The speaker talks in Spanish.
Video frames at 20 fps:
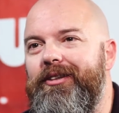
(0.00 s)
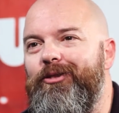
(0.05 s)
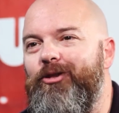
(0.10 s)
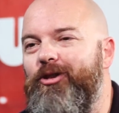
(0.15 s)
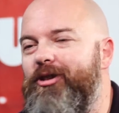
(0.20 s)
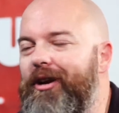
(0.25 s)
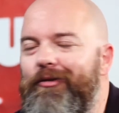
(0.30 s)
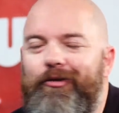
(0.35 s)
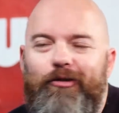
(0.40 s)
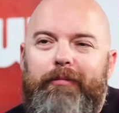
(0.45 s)

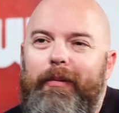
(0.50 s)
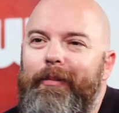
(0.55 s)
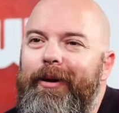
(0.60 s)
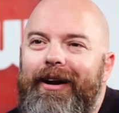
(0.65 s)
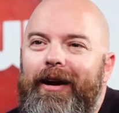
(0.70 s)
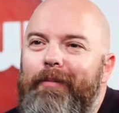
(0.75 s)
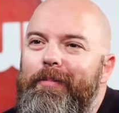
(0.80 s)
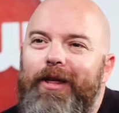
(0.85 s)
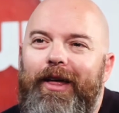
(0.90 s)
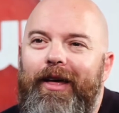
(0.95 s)
Es la forma más
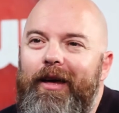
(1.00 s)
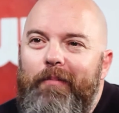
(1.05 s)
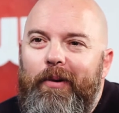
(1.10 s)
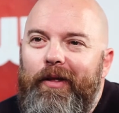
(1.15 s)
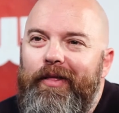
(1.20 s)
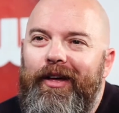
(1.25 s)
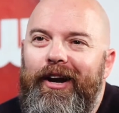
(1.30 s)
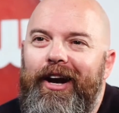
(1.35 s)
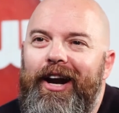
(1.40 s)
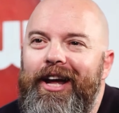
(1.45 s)
rápida de
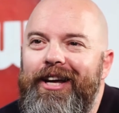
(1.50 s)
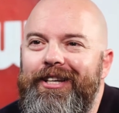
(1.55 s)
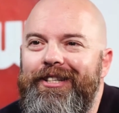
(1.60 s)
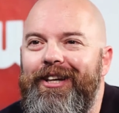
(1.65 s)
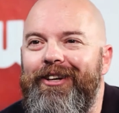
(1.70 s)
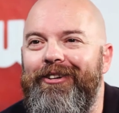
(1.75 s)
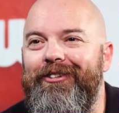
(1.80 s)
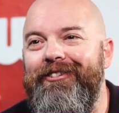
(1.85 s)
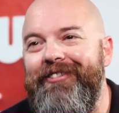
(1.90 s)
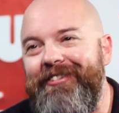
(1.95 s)
empezar era esa,
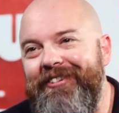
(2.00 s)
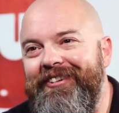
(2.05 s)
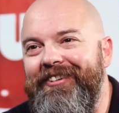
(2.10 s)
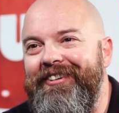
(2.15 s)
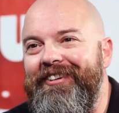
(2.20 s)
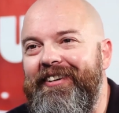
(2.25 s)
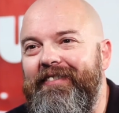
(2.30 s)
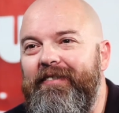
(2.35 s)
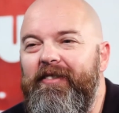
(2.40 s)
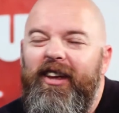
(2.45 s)
¿no?
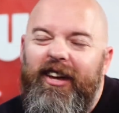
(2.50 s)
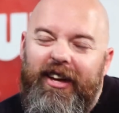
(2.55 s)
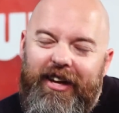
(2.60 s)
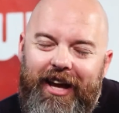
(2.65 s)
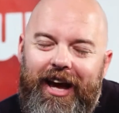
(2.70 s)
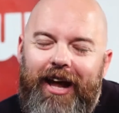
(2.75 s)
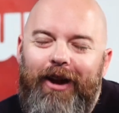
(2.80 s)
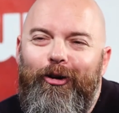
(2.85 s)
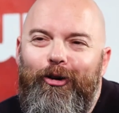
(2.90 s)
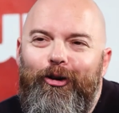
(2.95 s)
Bueno, aparte y
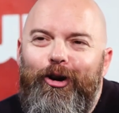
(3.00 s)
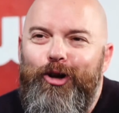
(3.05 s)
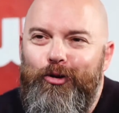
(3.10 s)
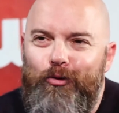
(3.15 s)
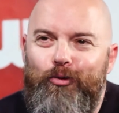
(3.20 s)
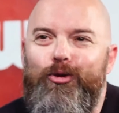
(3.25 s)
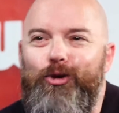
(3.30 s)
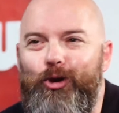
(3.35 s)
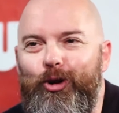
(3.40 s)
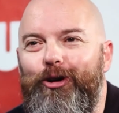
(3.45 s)
algo les
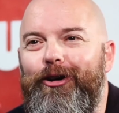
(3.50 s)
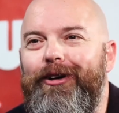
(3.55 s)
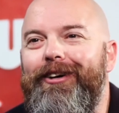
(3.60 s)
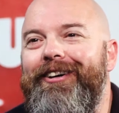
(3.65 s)
gustó